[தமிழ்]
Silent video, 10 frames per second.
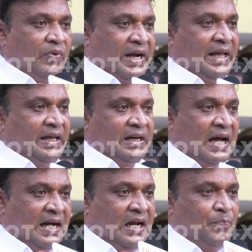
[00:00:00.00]
வரை
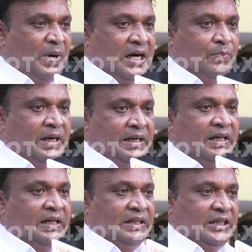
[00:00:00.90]
நாங்கள்
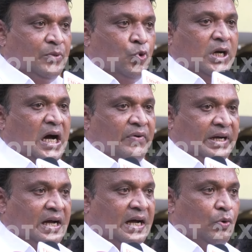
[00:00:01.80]
பாடுபட்டு
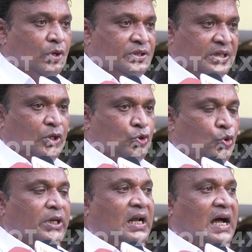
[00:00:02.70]
திமுகவிற்காக ஒரு சிறு
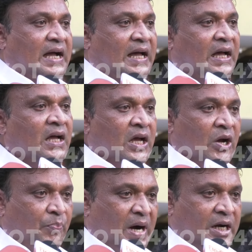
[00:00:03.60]
துளிகளாக
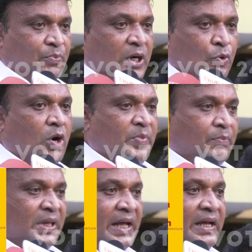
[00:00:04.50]
பாடுபடுவோம்
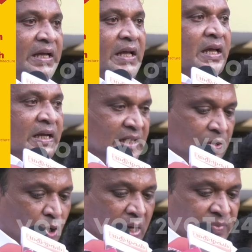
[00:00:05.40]
என்பதை
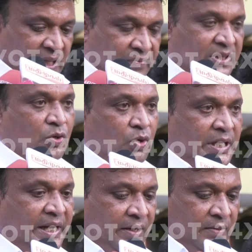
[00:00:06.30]
இதன் மூலம் தெரிவித்துக்
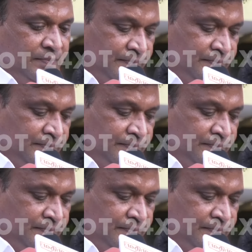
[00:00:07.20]
கொள்கிறேன்